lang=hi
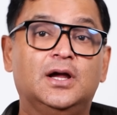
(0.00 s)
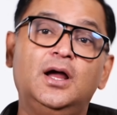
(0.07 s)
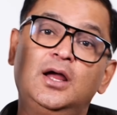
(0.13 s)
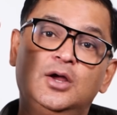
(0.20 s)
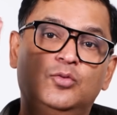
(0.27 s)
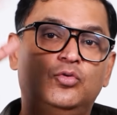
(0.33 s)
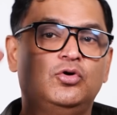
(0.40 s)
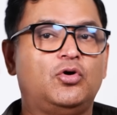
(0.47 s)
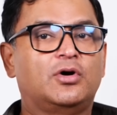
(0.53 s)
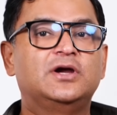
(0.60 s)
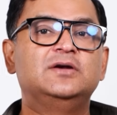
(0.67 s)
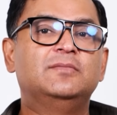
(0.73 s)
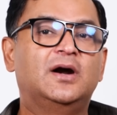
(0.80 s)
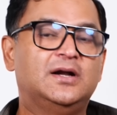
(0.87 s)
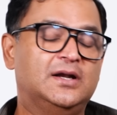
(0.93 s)
का वो
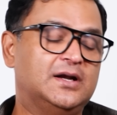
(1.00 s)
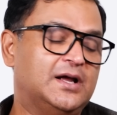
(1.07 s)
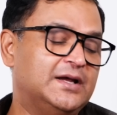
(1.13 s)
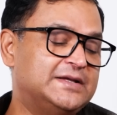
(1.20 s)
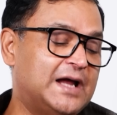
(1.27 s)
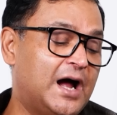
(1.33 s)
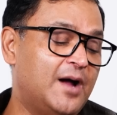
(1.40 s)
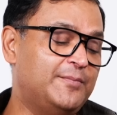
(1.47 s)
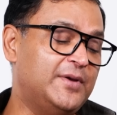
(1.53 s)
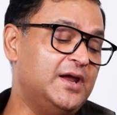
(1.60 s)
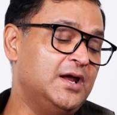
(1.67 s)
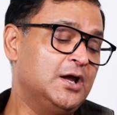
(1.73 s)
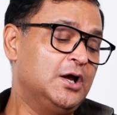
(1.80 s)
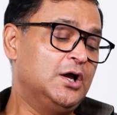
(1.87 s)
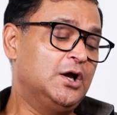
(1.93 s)
लॉकहीड मार्टिन का यहां पे